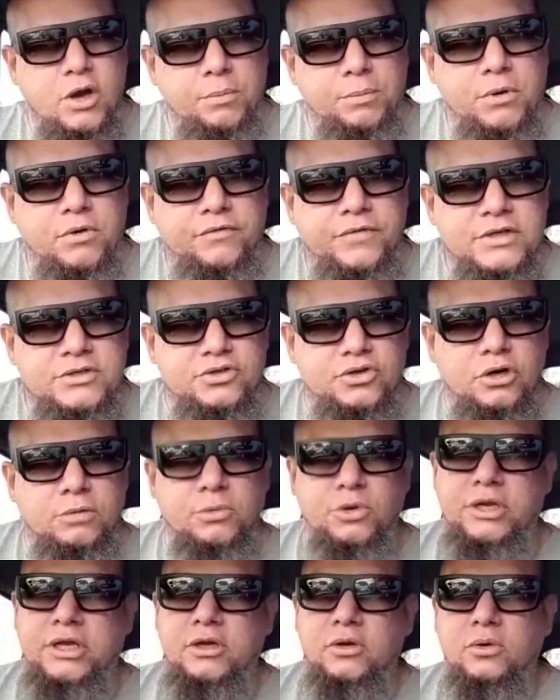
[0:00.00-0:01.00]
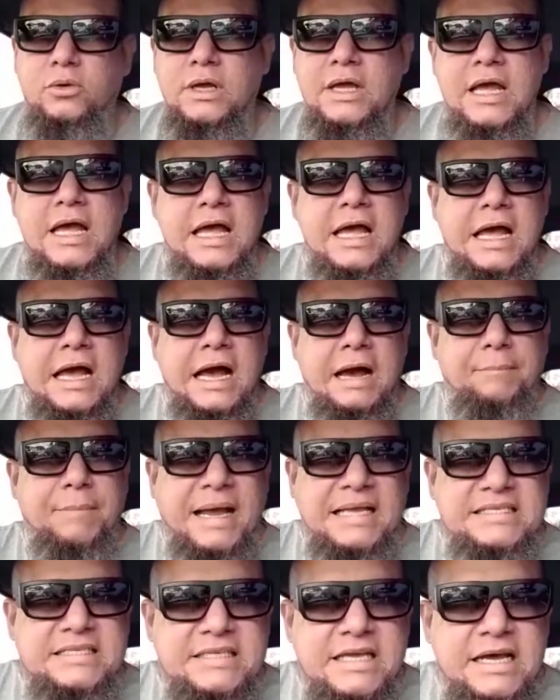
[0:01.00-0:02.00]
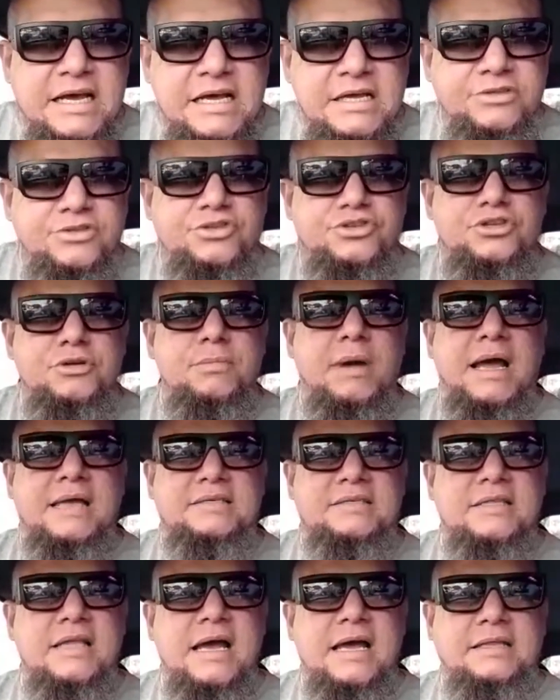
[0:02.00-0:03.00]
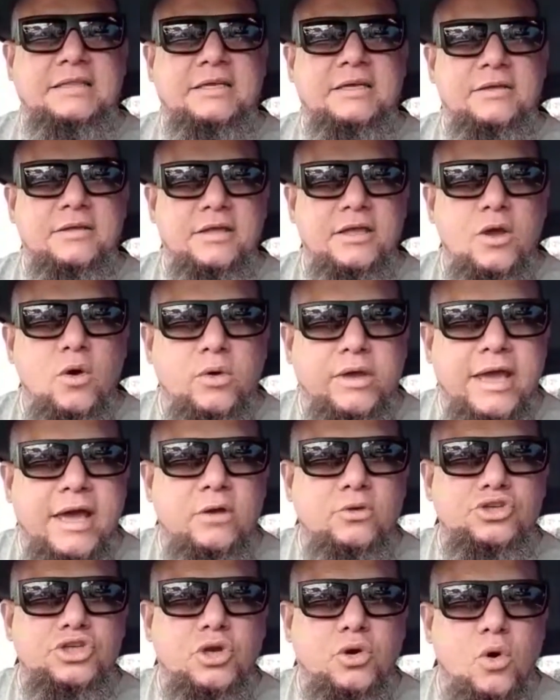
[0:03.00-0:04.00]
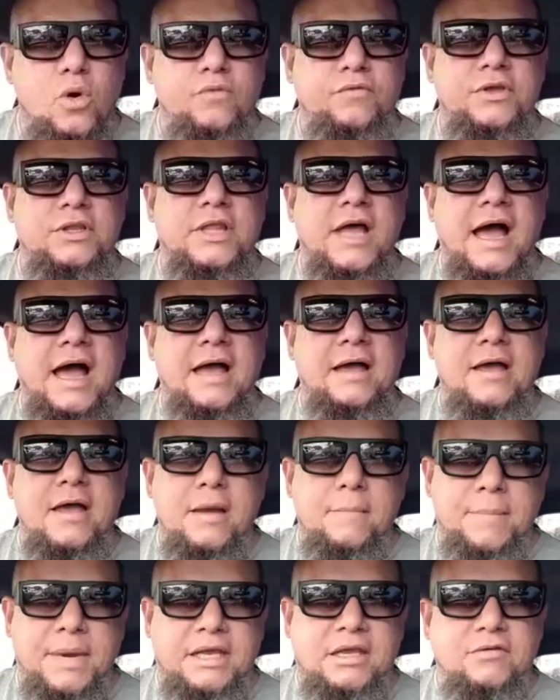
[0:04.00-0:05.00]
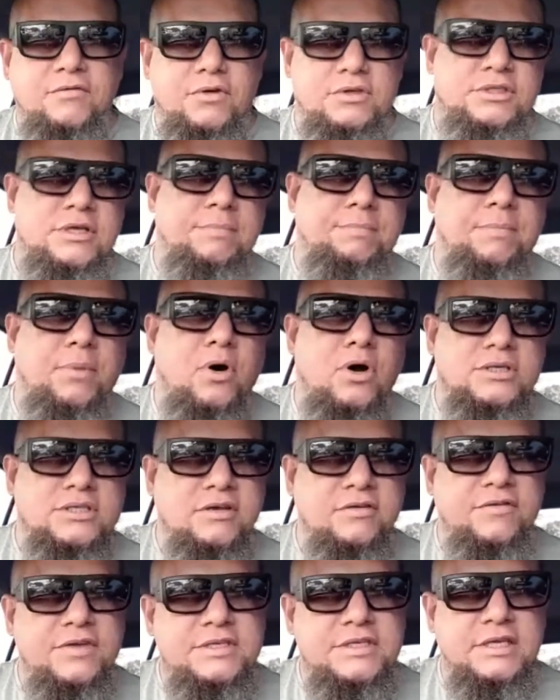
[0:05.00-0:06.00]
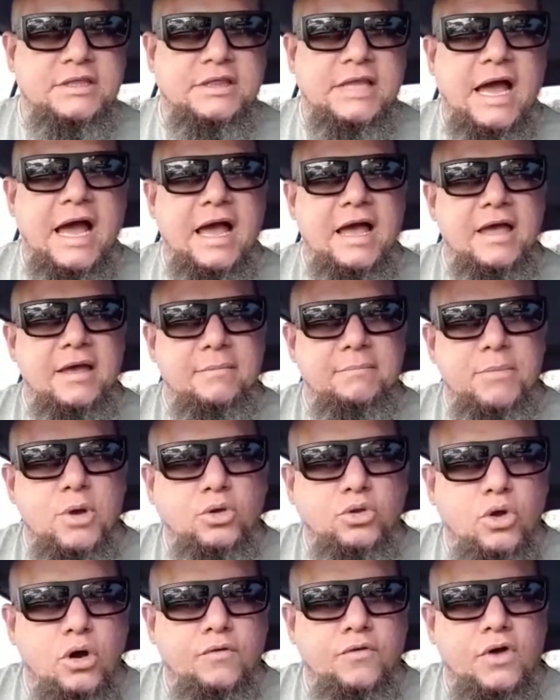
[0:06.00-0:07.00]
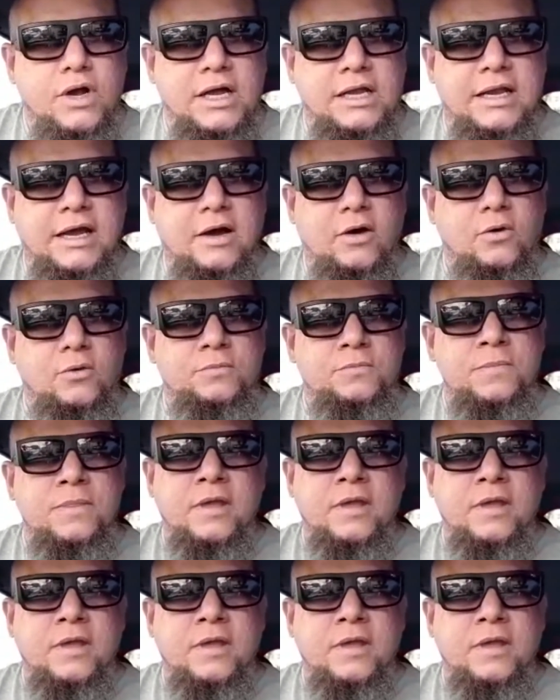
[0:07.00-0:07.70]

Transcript: é o professor Murilo. Mas antes de mais nada, eu quero te convidar para que você possa visitar meu novo canal.